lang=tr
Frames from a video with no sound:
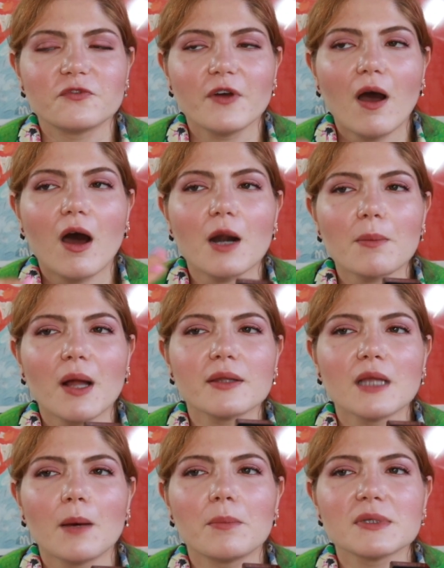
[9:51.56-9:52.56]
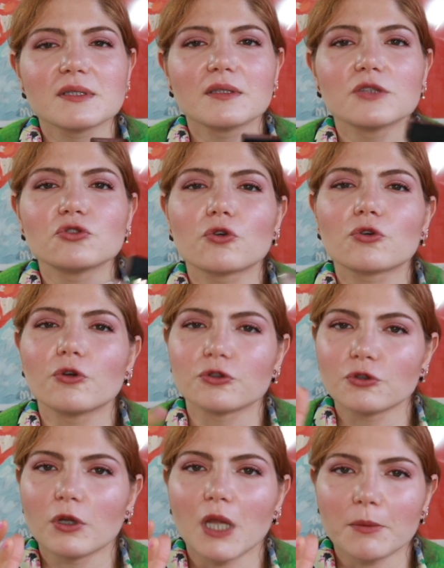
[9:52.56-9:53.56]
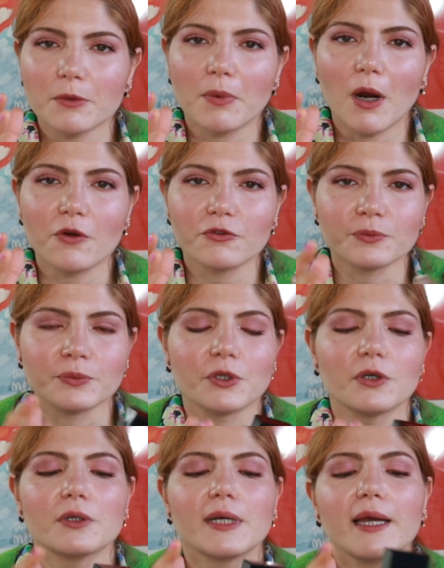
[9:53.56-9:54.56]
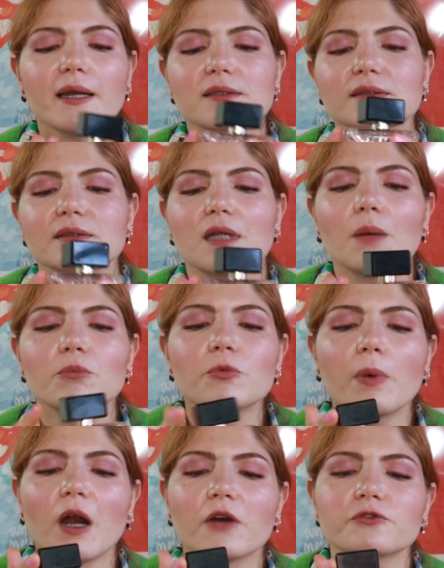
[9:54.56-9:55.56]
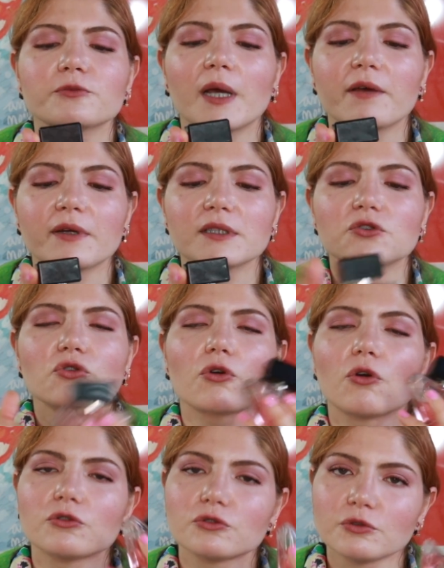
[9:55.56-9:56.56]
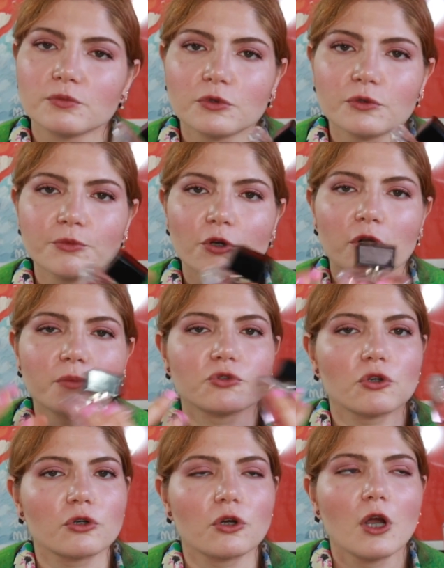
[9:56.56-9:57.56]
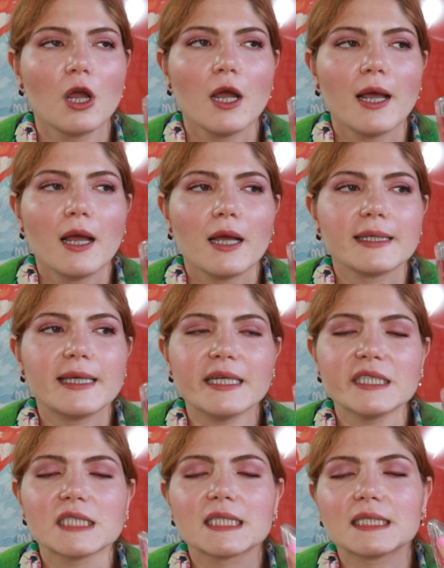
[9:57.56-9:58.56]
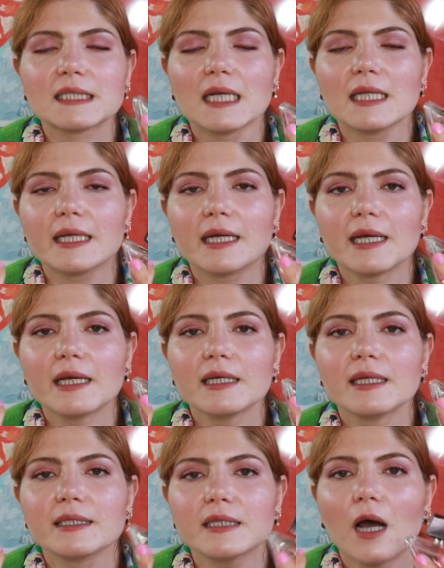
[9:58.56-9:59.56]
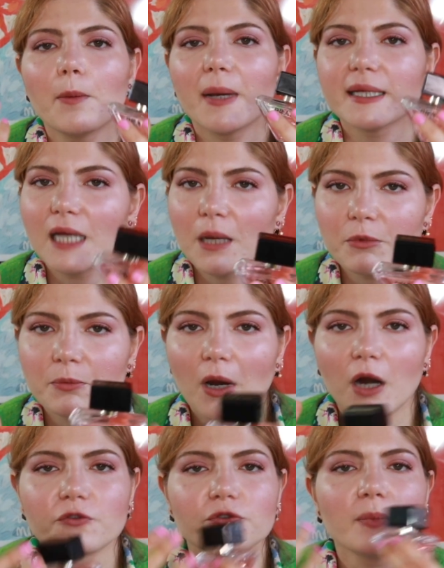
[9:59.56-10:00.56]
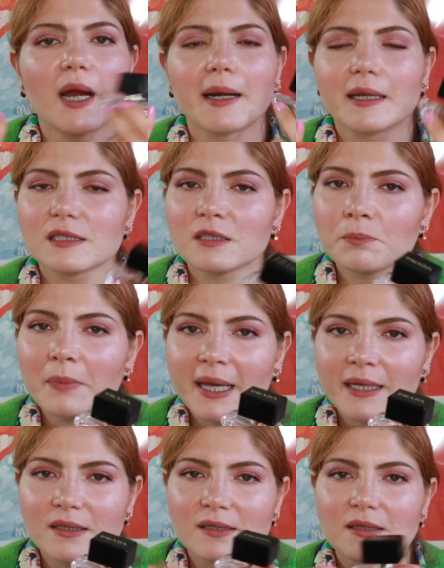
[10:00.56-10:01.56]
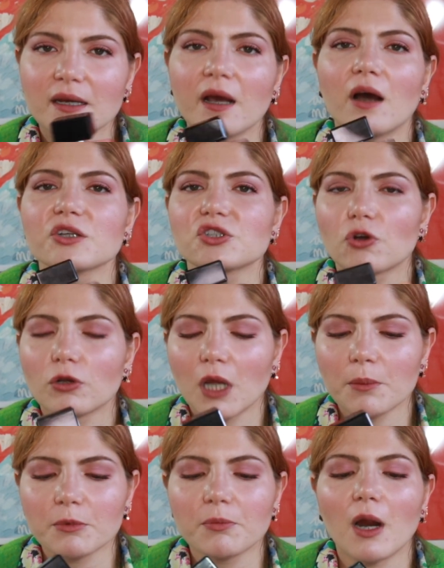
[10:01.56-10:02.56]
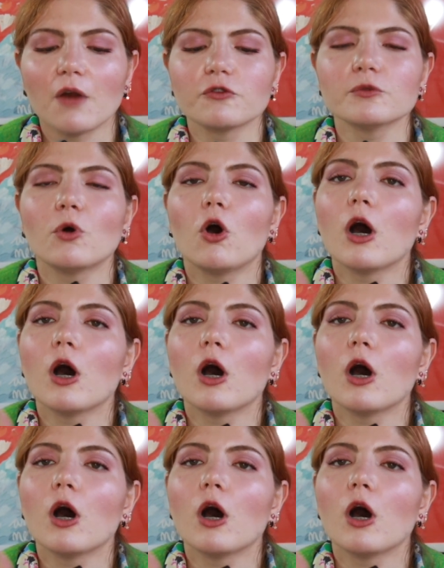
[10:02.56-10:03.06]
harmanlanması da çok kötü olan bir parfümdü. En azından bu parfüm evet çok özgün bulmuyorum. Çok geniş kitlelere hitap eden bir parfüm, herkesin beğenisine açık olan bir parfüm. O